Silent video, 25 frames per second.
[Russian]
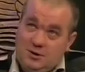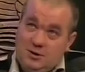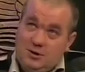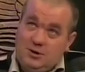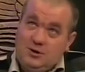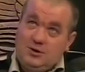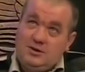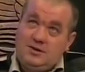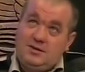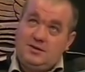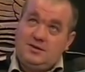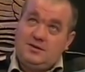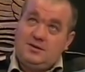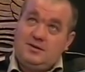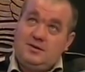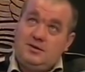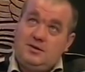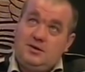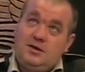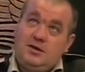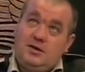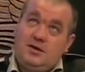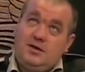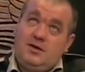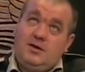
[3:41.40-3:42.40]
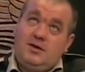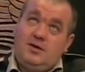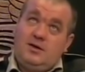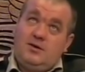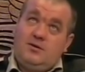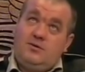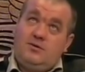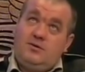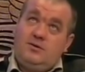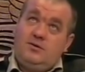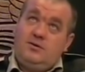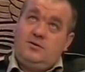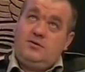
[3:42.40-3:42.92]
из э,
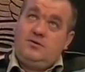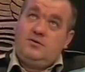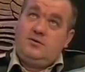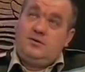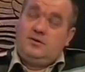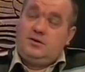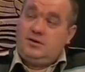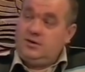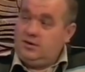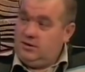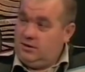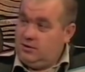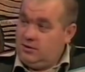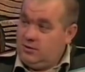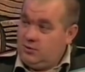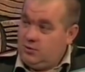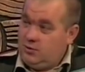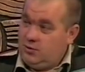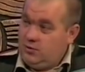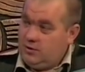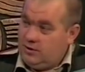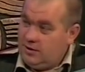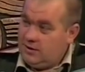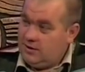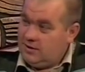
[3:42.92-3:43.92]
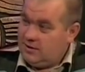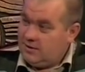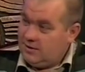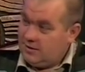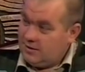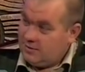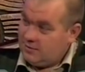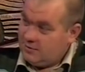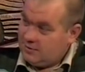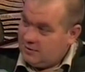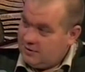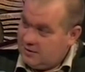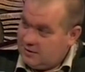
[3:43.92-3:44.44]
Ой-ой-ой, Ессентуки,
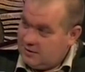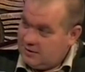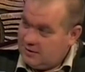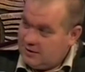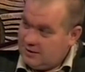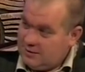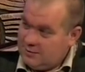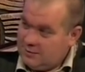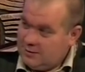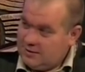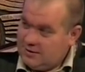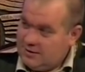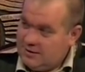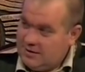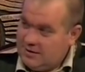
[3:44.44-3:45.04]
да? Вот да, самые... это